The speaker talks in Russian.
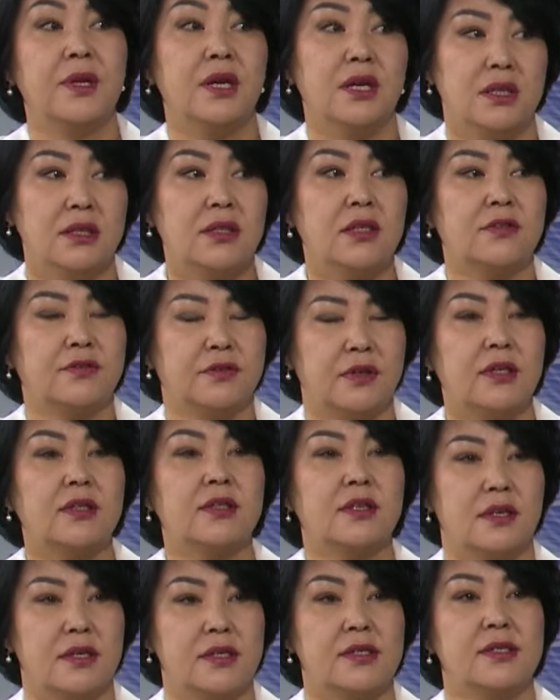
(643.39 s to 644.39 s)
Этот
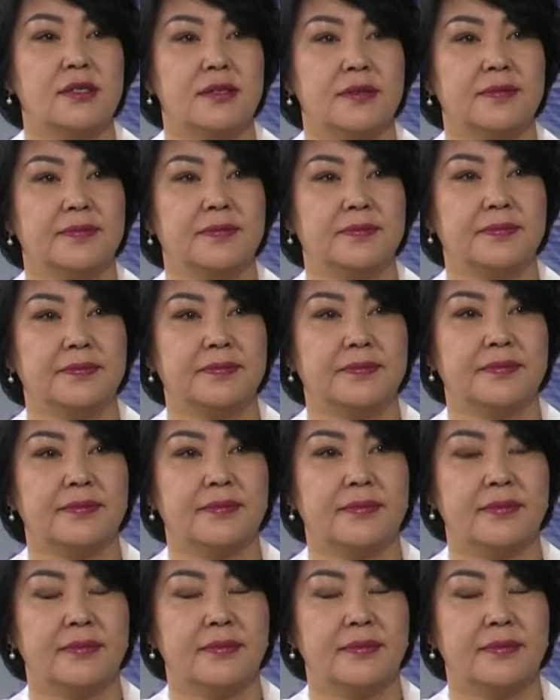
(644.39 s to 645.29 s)
факт есть есть. Продолжают